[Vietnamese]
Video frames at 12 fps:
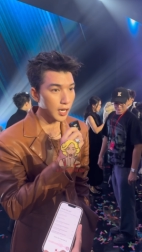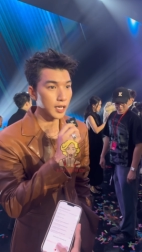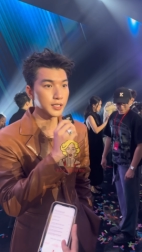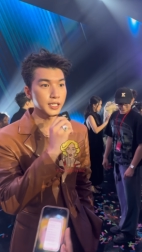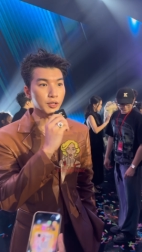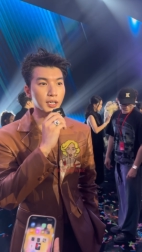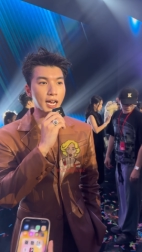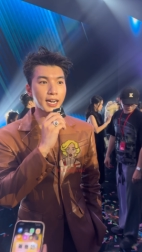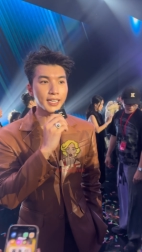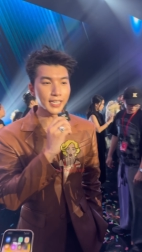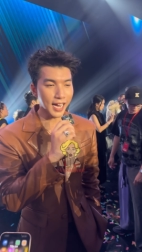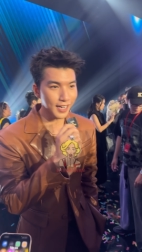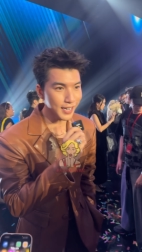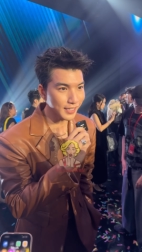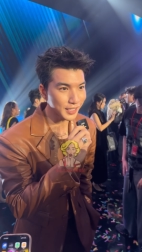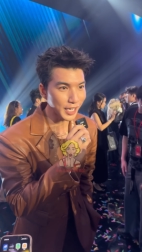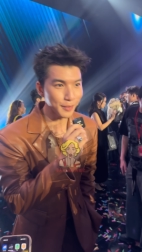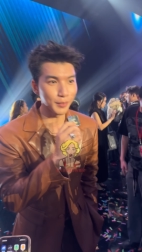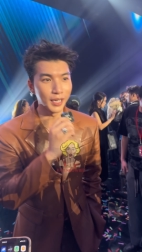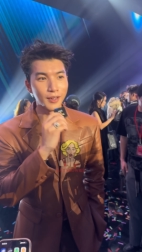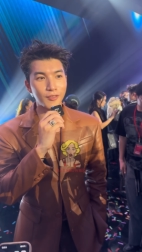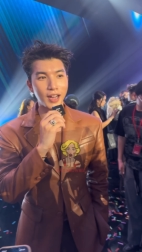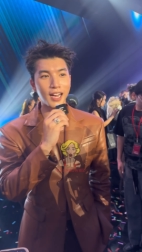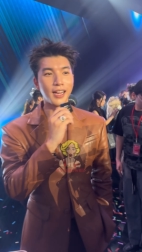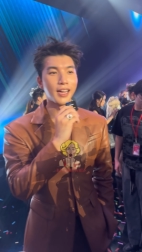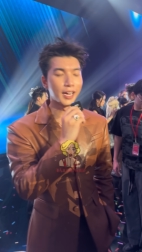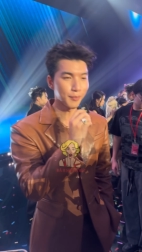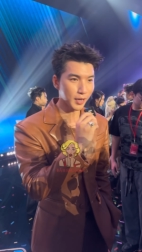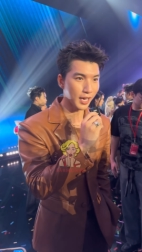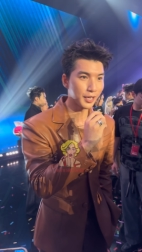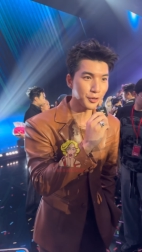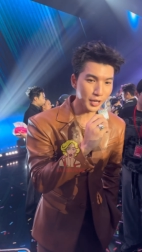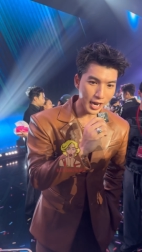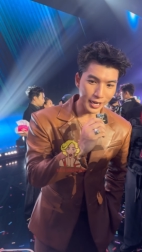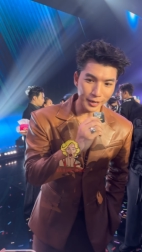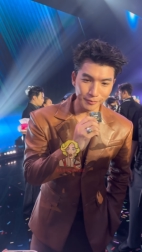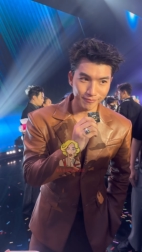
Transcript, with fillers: uh, xin chào tất cả khán giả đang xem và em là hiếu thế hà